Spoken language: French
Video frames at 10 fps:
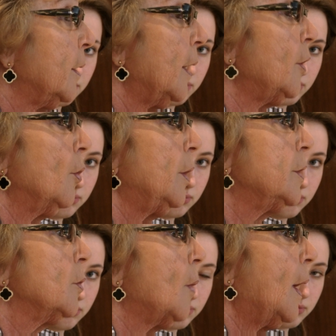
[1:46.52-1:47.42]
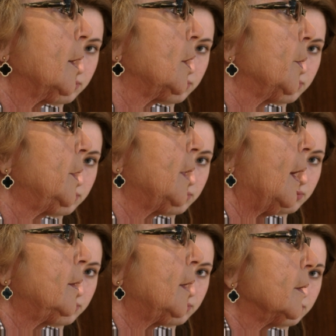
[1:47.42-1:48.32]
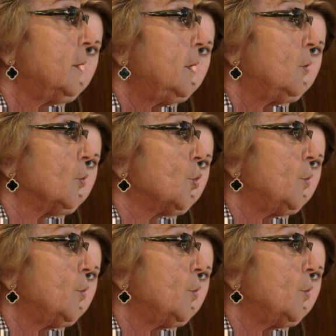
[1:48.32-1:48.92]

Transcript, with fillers: D'ailleurs, les squares qui ont été interdites aux